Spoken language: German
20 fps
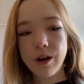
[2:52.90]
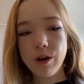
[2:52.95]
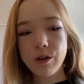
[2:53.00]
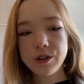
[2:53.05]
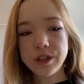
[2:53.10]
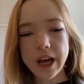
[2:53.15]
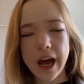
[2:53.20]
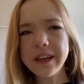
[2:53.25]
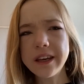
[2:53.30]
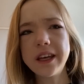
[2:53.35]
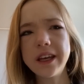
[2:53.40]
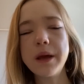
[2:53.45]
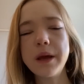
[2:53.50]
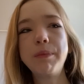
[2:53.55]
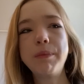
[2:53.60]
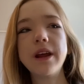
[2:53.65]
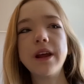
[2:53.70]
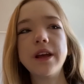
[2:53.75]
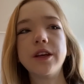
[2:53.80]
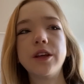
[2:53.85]
und
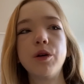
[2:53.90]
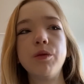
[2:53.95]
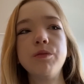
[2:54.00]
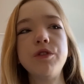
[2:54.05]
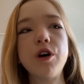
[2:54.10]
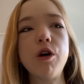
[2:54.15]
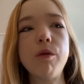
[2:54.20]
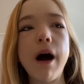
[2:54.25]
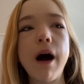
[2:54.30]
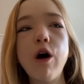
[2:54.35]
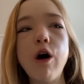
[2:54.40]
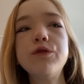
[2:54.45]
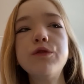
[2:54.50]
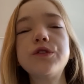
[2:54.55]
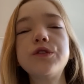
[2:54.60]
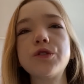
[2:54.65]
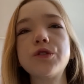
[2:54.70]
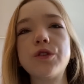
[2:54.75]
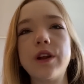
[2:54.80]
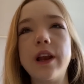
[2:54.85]
angeblich, um darüber
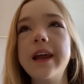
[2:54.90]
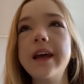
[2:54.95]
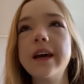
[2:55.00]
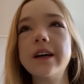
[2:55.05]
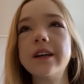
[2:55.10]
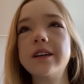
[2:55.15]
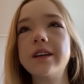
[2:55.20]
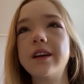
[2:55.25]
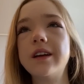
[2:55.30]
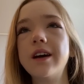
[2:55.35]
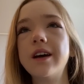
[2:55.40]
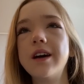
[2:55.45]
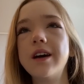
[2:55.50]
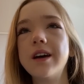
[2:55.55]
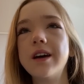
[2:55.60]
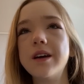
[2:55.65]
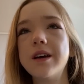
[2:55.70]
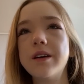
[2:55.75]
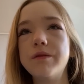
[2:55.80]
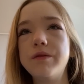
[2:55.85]
aufzuklären,
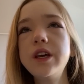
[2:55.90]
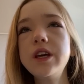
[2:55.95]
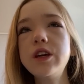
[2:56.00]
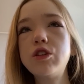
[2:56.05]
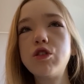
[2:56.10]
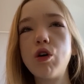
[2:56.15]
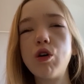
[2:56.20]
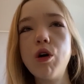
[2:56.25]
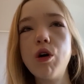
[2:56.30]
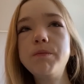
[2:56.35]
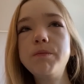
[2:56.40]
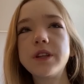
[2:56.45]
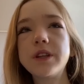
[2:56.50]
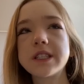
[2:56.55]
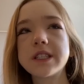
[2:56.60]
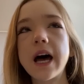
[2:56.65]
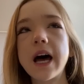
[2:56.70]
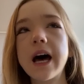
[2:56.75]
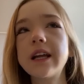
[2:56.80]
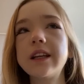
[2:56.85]
wie korrupt
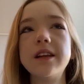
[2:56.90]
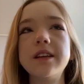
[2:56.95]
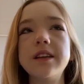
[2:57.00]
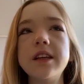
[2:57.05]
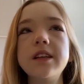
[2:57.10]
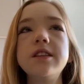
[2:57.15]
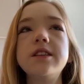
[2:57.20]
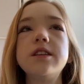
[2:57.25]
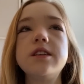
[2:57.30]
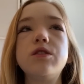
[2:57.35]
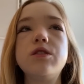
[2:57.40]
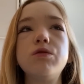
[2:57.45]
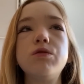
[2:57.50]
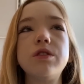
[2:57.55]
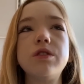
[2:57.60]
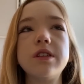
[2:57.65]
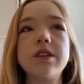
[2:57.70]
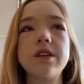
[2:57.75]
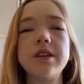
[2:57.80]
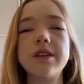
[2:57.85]
das Heartland
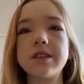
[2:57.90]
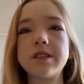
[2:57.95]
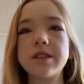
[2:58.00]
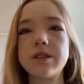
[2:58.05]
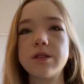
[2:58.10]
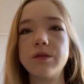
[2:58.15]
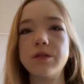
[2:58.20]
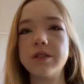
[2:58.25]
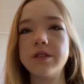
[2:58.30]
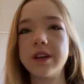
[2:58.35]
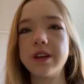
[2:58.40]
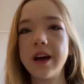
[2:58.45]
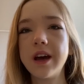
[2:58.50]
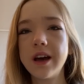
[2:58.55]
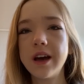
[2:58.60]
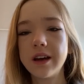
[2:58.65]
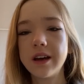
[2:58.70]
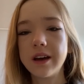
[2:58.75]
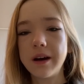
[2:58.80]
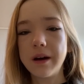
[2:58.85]
Institute ist und
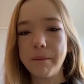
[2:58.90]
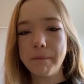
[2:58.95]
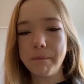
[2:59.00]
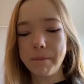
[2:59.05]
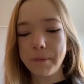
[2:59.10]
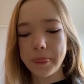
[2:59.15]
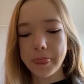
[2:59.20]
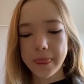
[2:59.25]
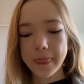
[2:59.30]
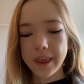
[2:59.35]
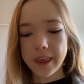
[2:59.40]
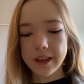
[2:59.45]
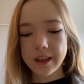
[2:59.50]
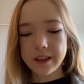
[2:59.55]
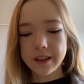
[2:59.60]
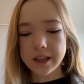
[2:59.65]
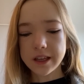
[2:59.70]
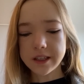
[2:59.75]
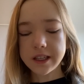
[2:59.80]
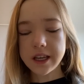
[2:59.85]
ähm,
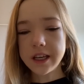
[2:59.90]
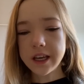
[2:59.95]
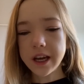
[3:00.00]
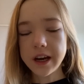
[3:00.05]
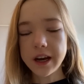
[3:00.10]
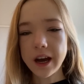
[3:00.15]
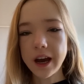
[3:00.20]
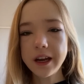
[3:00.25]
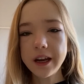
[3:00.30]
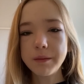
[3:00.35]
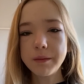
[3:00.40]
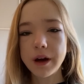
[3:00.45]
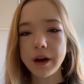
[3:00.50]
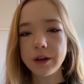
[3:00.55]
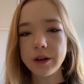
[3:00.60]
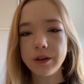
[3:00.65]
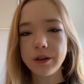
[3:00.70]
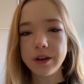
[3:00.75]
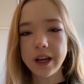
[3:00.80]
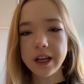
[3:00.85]
dass ich eine reine
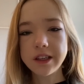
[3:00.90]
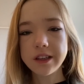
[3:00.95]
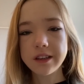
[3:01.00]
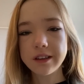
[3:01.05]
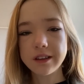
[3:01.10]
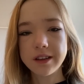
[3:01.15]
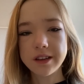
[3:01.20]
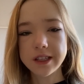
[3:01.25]
Marionette